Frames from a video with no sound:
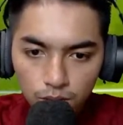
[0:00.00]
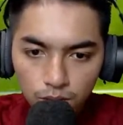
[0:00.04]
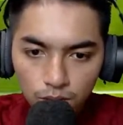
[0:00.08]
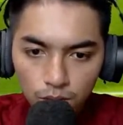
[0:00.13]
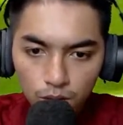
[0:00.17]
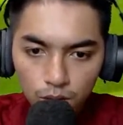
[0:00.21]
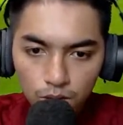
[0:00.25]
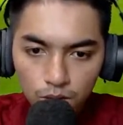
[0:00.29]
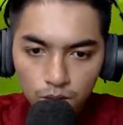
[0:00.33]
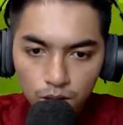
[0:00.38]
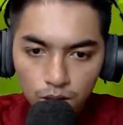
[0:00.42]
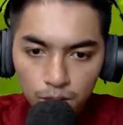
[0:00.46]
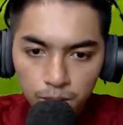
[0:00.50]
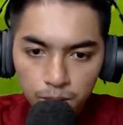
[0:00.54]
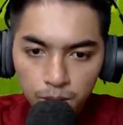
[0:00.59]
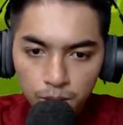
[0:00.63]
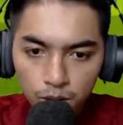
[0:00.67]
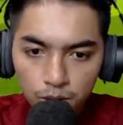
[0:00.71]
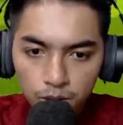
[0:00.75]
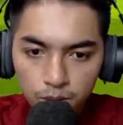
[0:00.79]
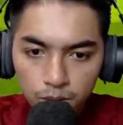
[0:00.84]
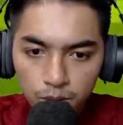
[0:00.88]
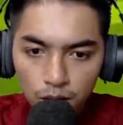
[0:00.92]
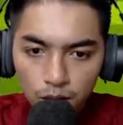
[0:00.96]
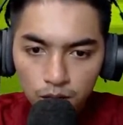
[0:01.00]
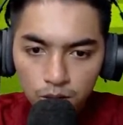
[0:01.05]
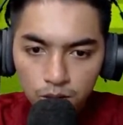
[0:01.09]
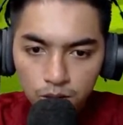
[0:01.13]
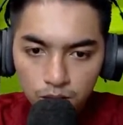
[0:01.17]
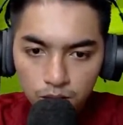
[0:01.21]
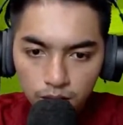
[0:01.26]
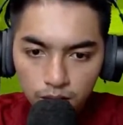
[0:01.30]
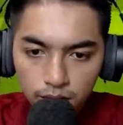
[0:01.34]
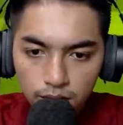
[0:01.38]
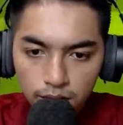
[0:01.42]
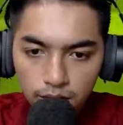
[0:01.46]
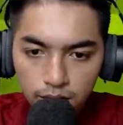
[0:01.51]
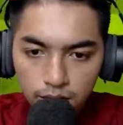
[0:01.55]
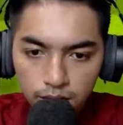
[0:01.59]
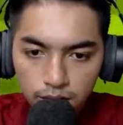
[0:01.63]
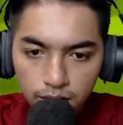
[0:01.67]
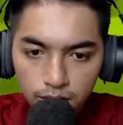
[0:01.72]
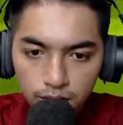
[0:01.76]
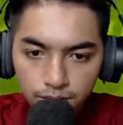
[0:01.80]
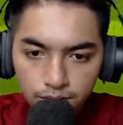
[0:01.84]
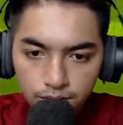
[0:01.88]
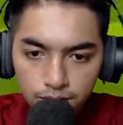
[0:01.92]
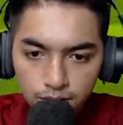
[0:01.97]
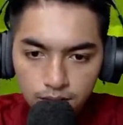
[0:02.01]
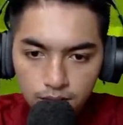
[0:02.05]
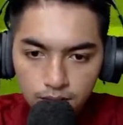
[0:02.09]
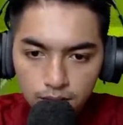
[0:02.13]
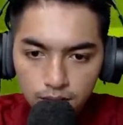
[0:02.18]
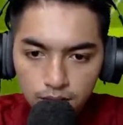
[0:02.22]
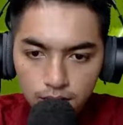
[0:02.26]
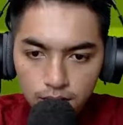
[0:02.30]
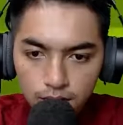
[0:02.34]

Wow, keblok bagus sekali ada Davis.